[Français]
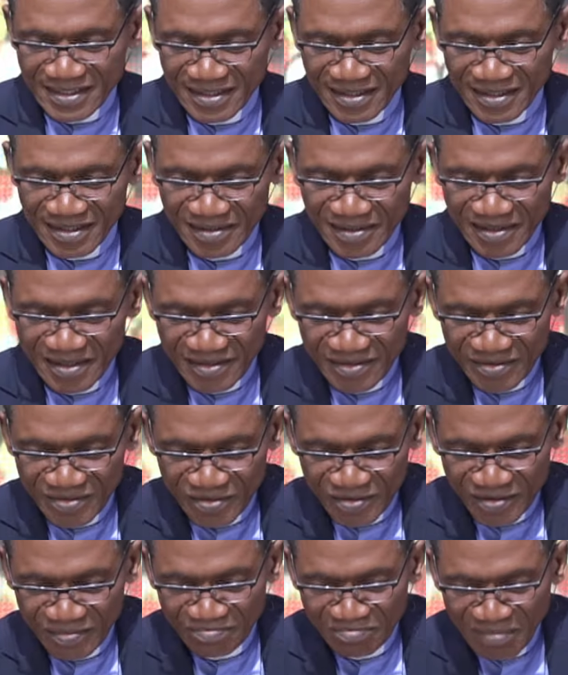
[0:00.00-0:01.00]
euh,
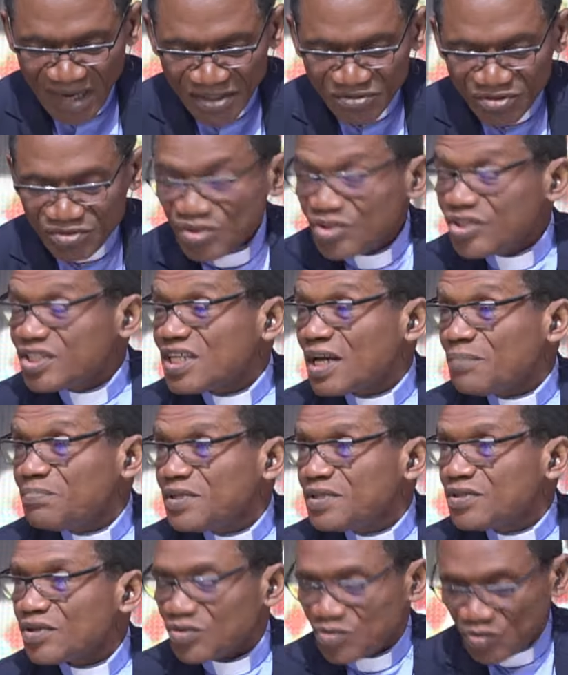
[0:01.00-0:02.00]
de Matthieu
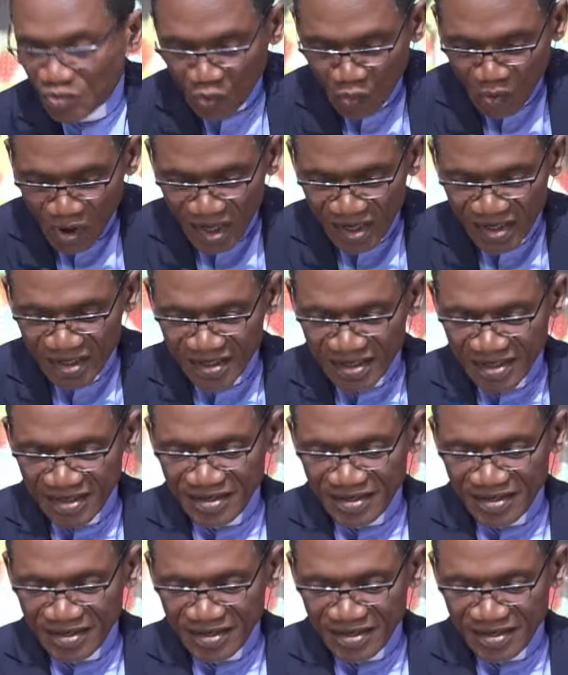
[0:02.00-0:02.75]
chapitre 3,